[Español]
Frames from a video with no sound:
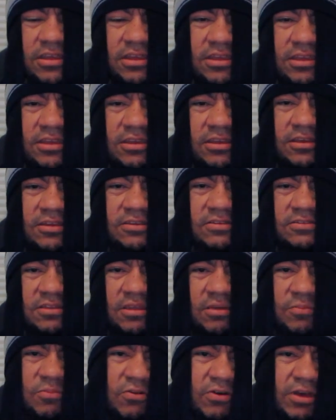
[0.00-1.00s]
y
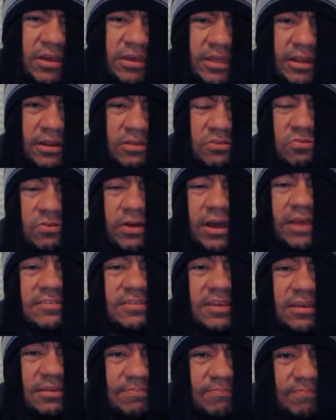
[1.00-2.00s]
este, me voy a quedar en su
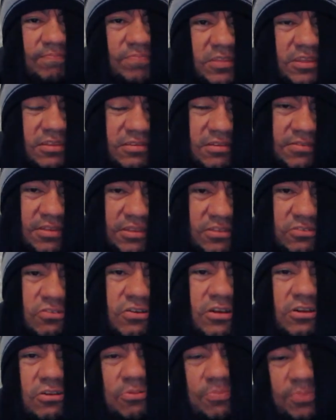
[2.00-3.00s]
casa. Ya se había dicho
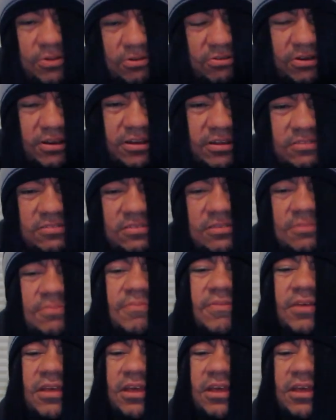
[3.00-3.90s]
que no, pero ahora que sí.